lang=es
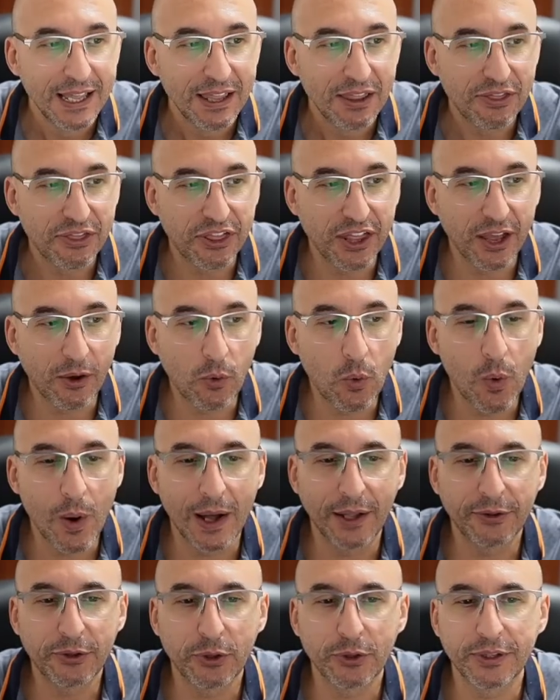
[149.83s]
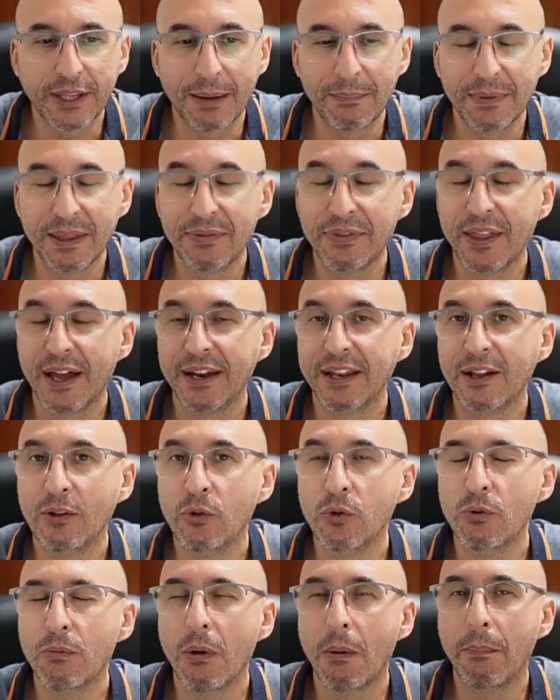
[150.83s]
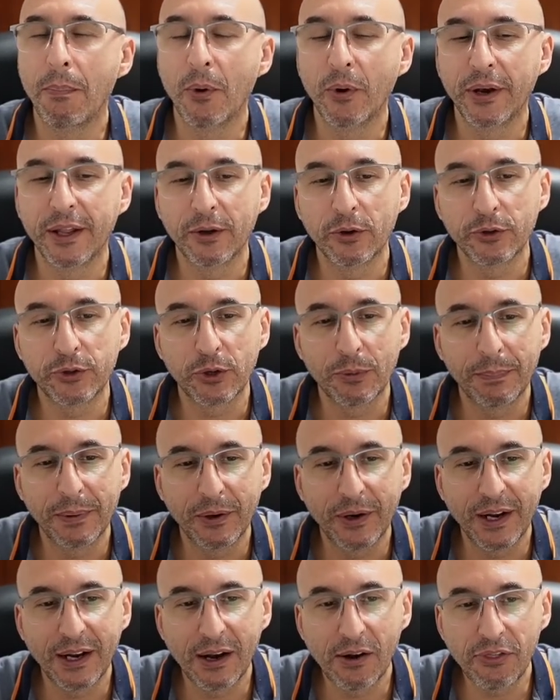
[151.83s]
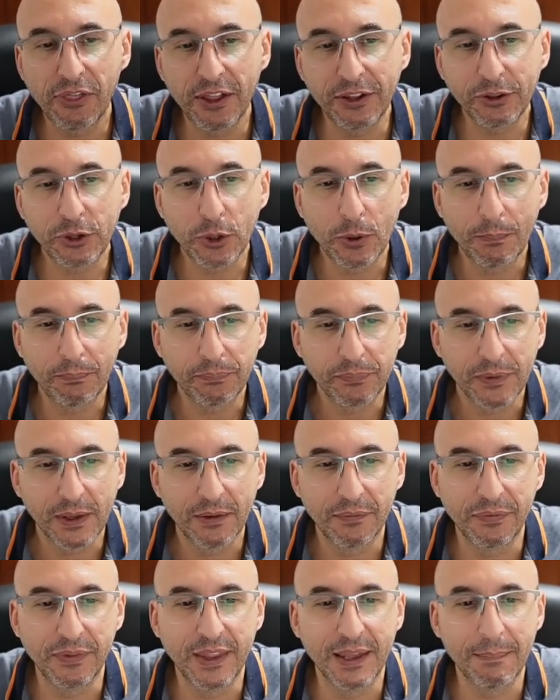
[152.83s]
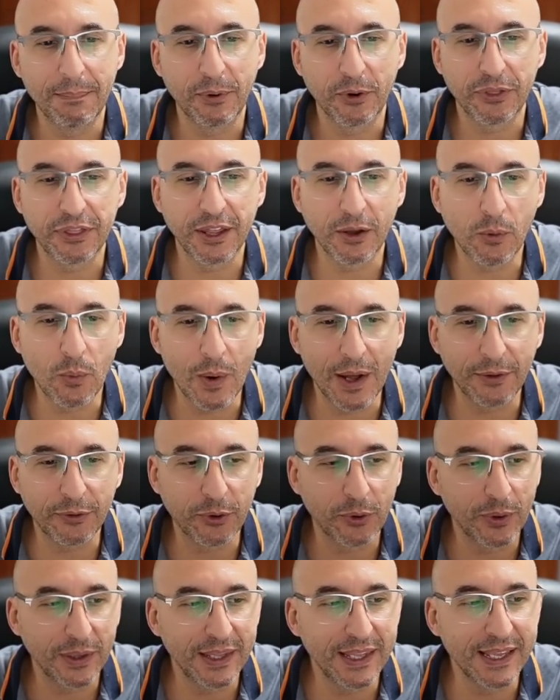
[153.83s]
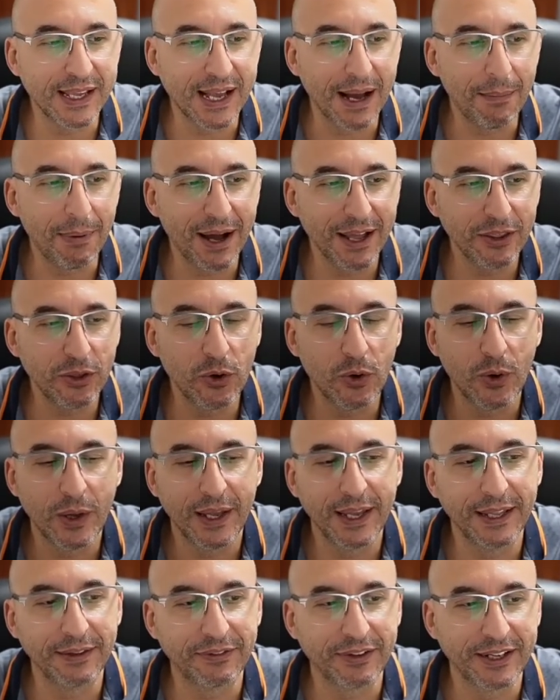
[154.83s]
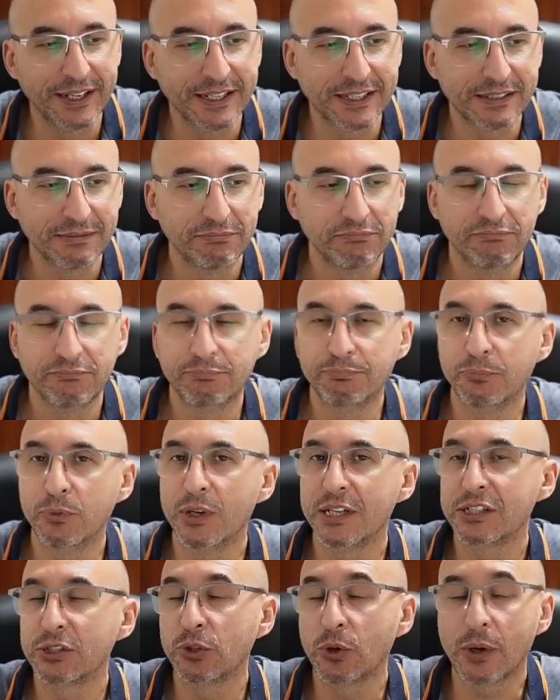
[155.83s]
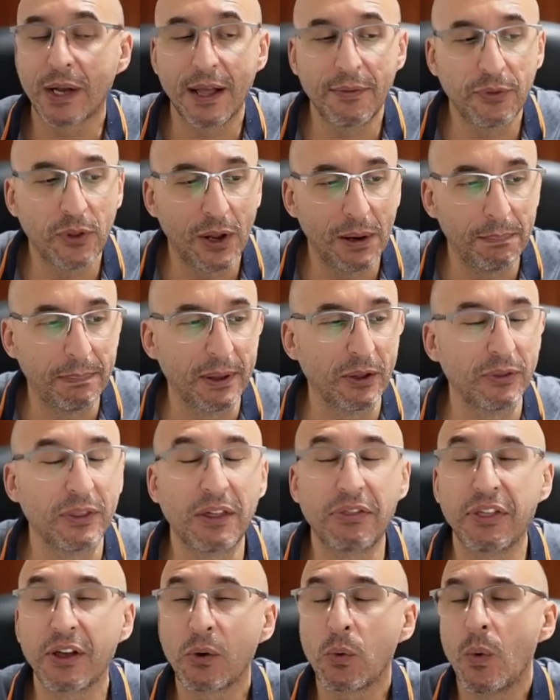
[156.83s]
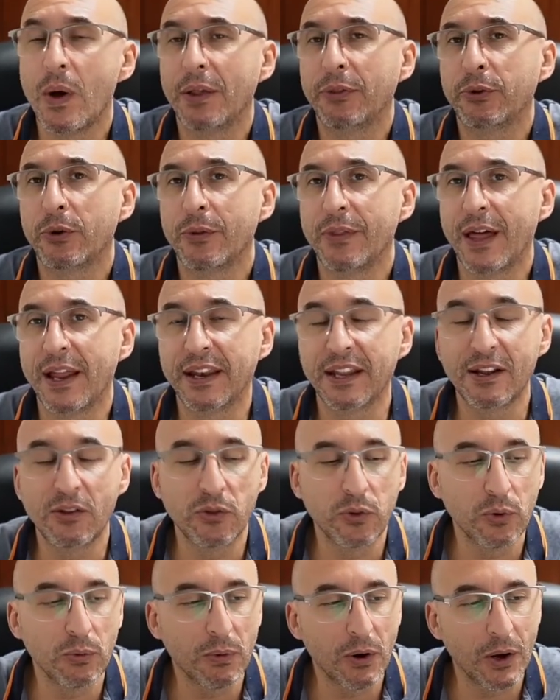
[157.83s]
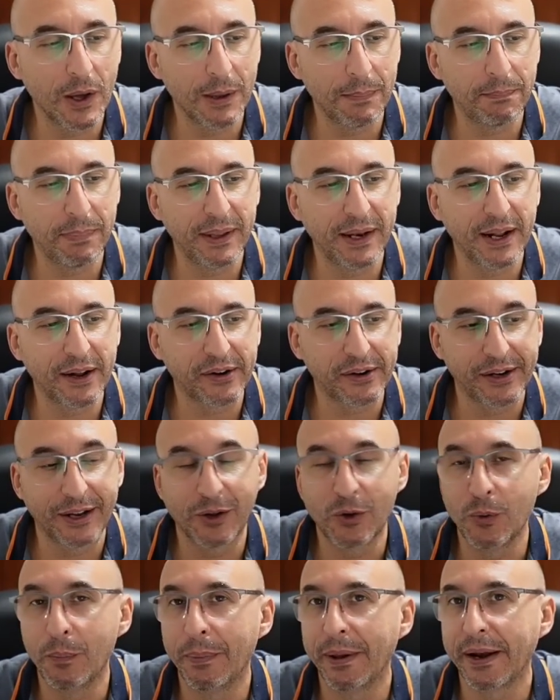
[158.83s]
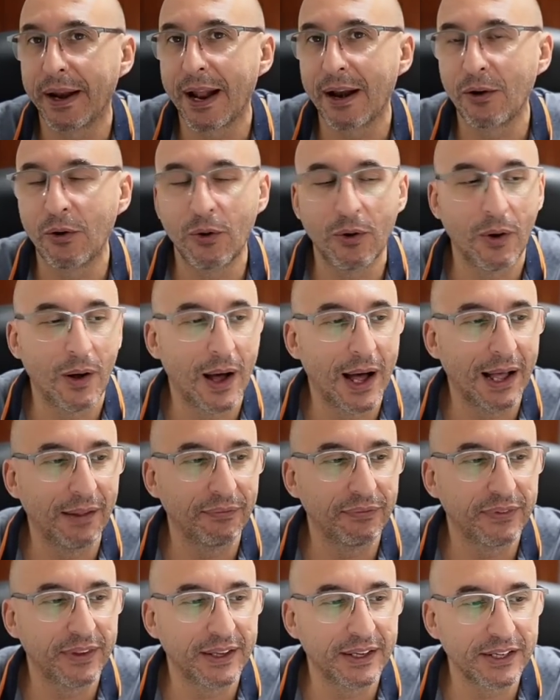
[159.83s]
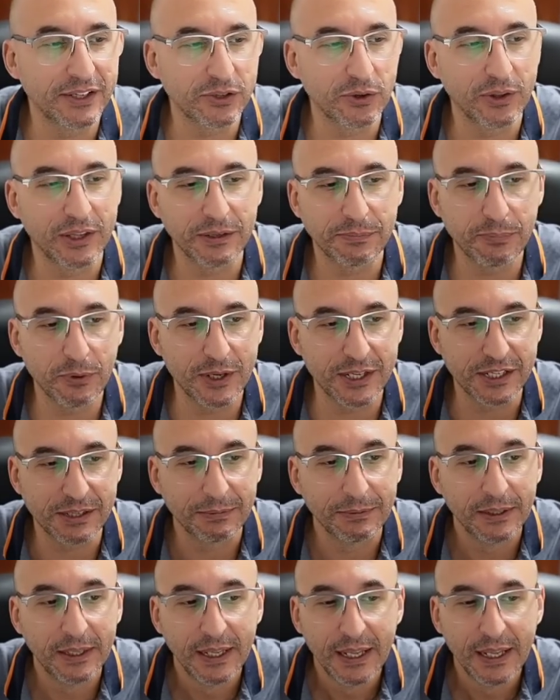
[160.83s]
C4, también Daniel Dubo pone otro peón en el centro. D por C4 y caballo E3. Pues tocando el peón de C4, Daniel Dubo espera recuperarlo antes o después.